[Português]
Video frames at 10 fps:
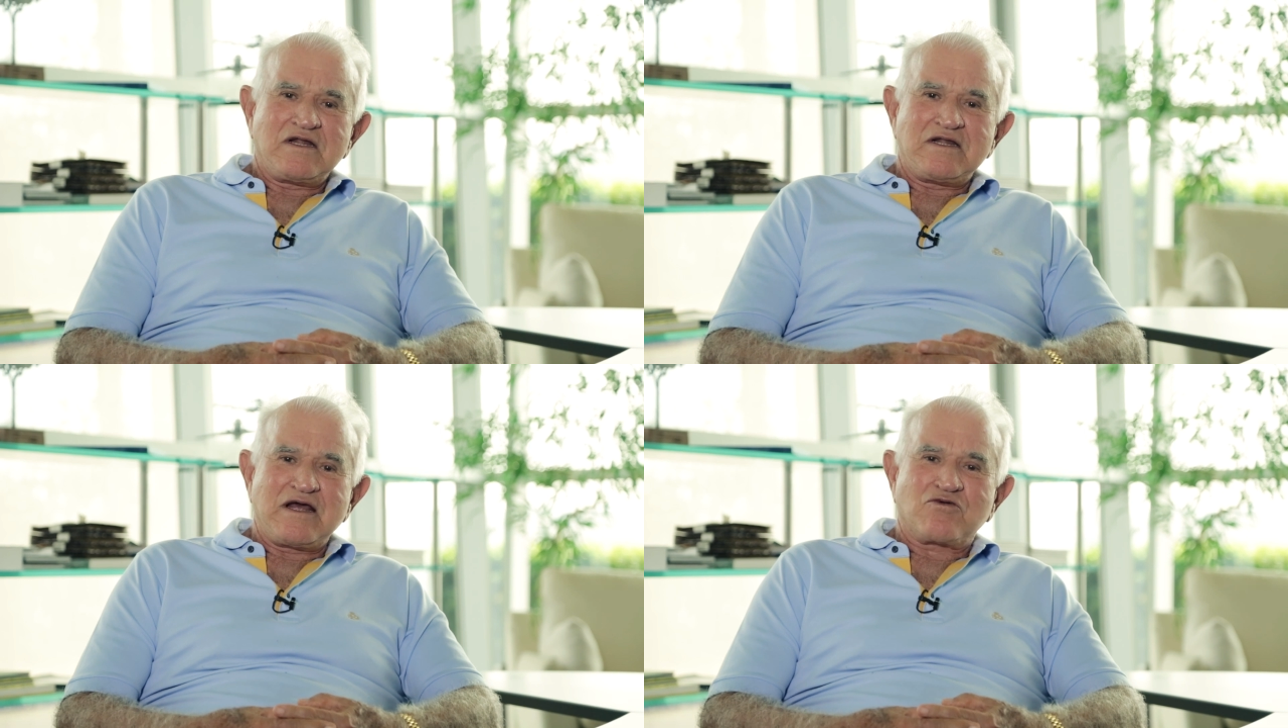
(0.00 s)

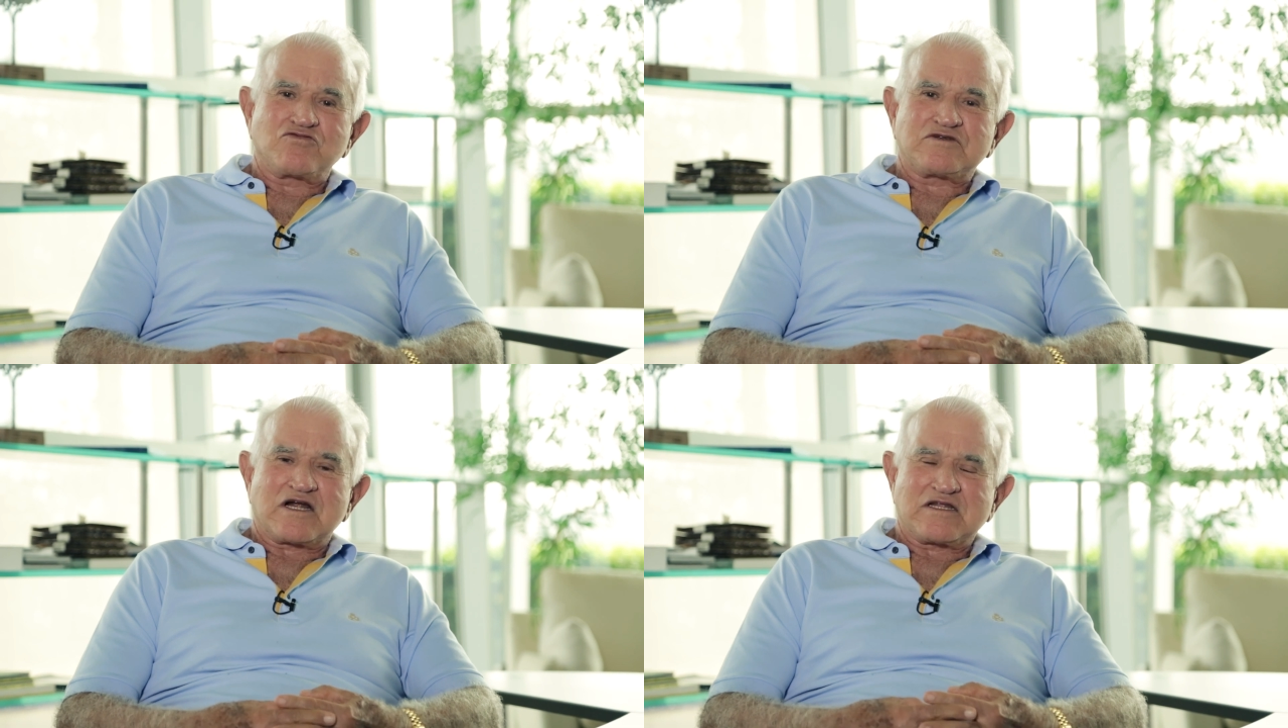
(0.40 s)
nem
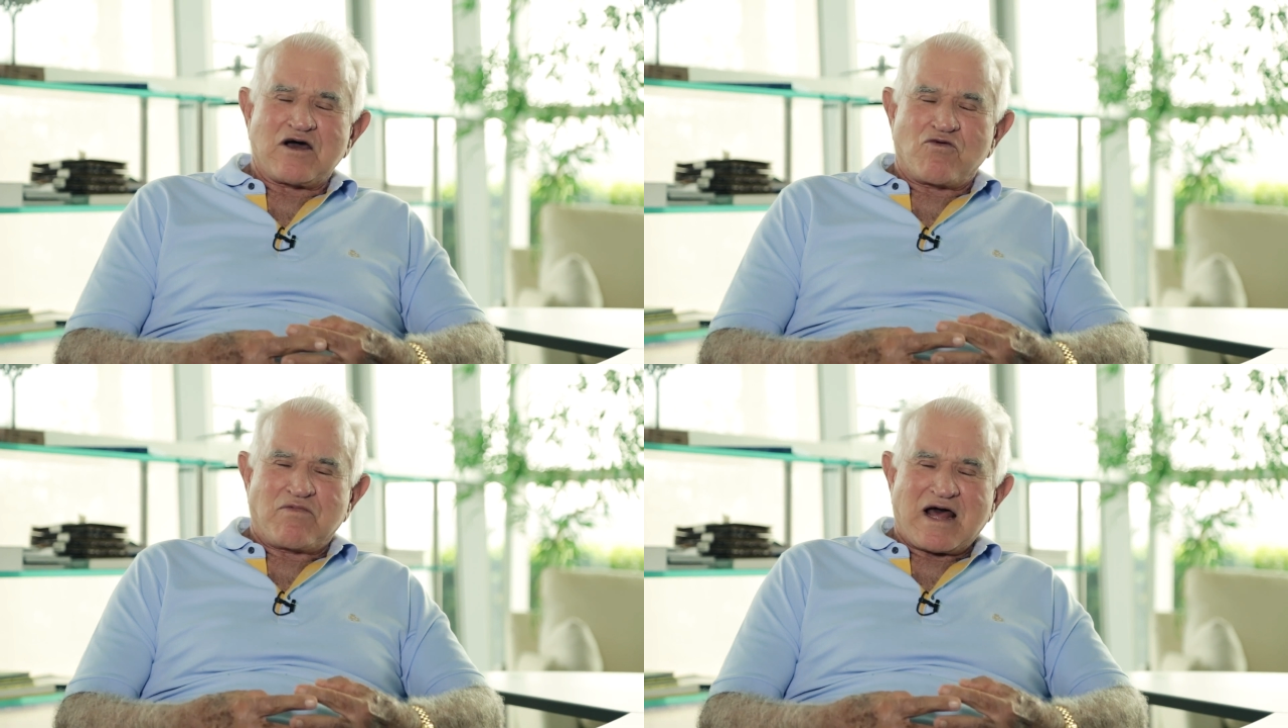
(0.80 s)

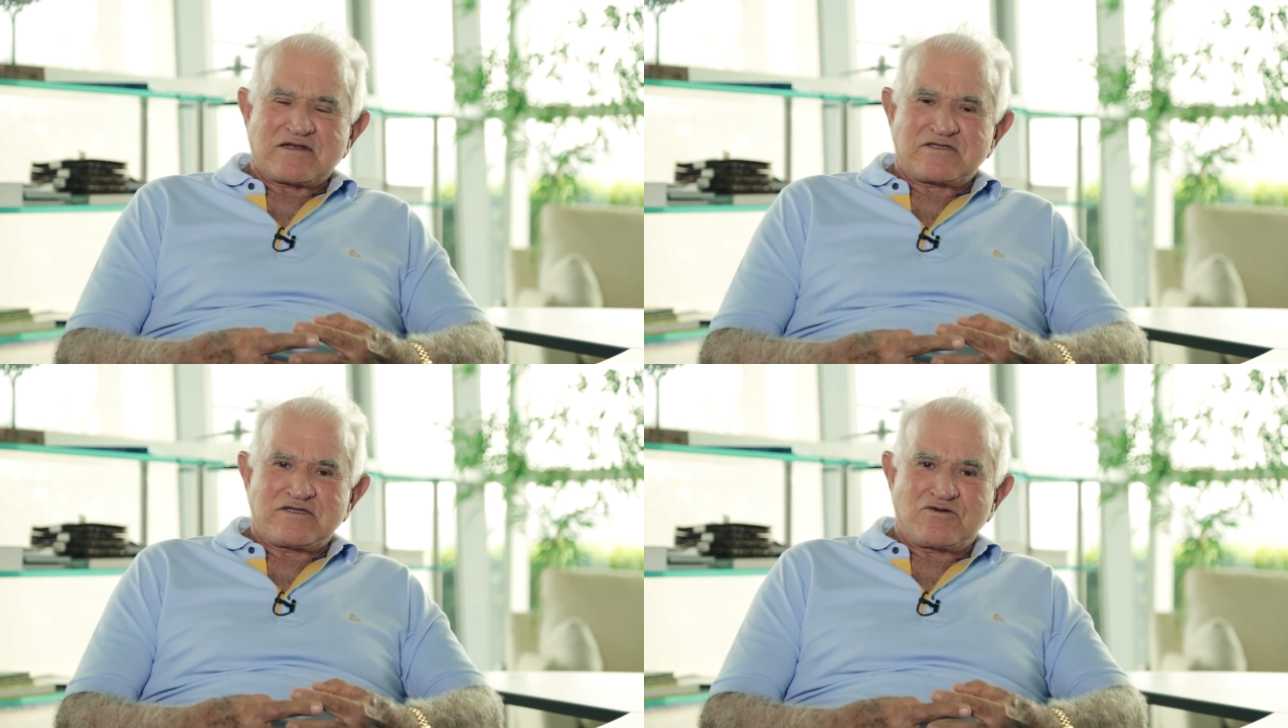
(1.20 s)
consertar o
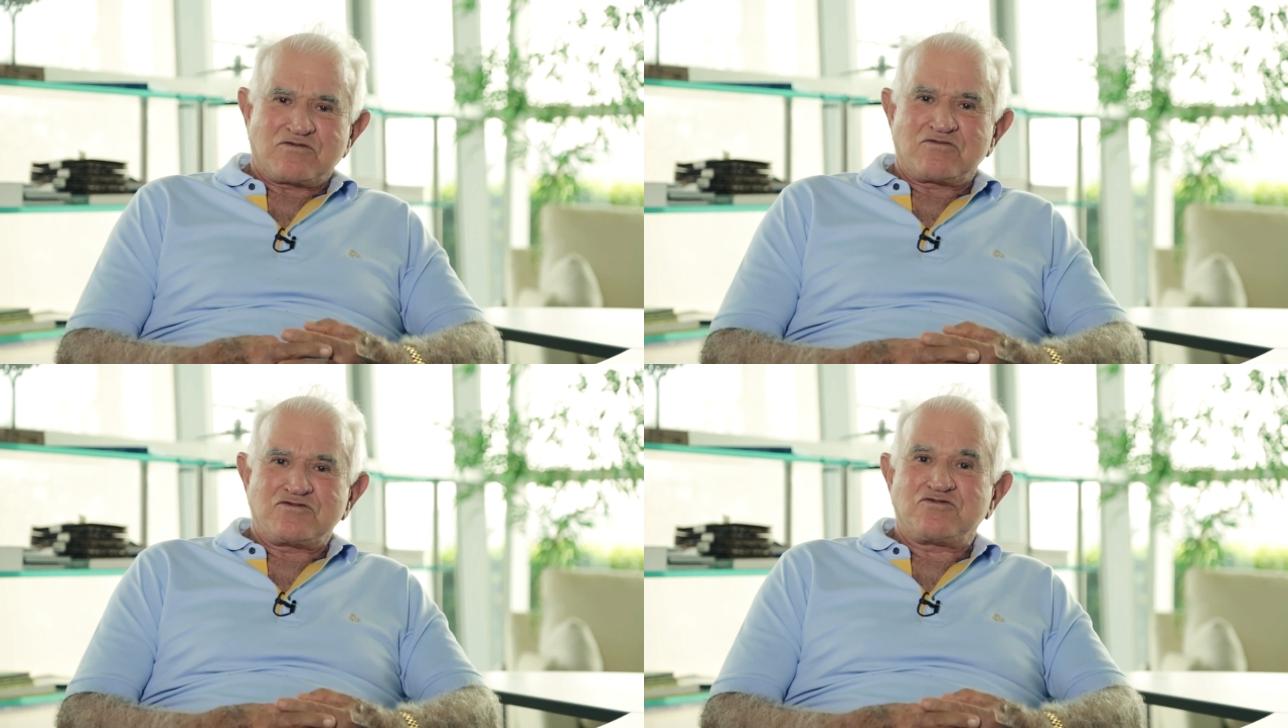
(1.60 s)

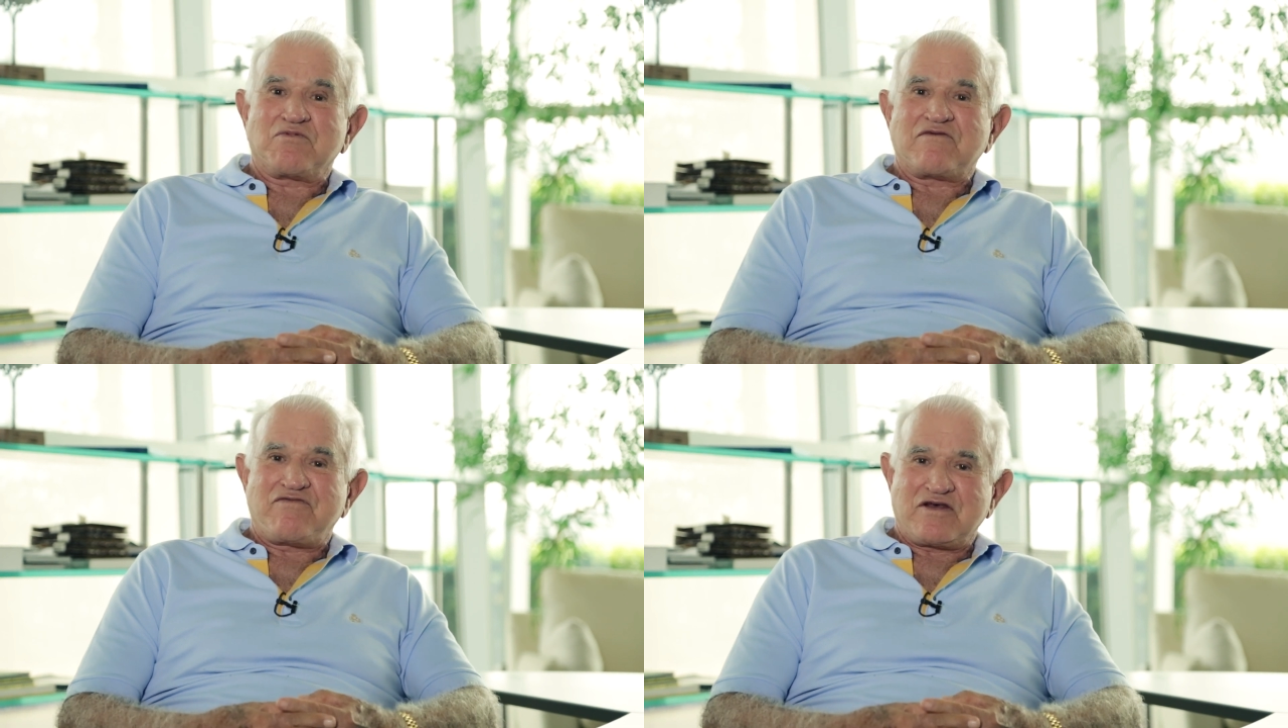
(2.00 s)
Brasil de
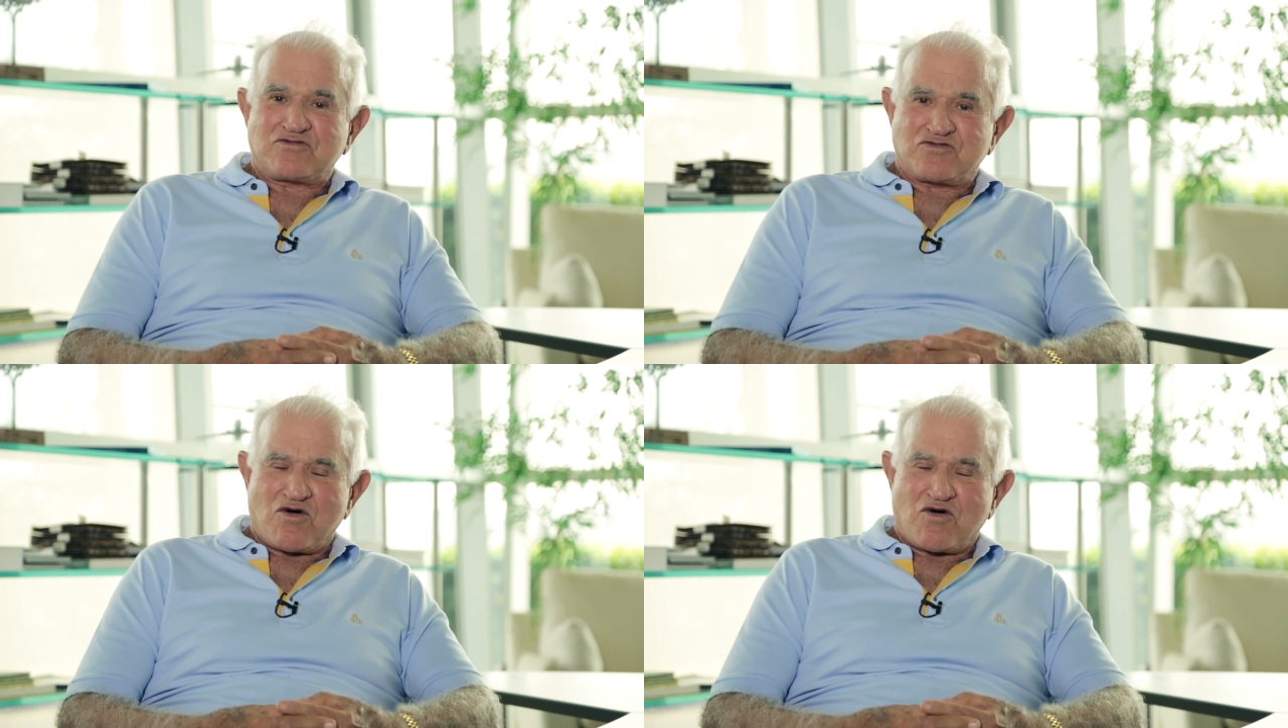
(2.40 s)
uma vez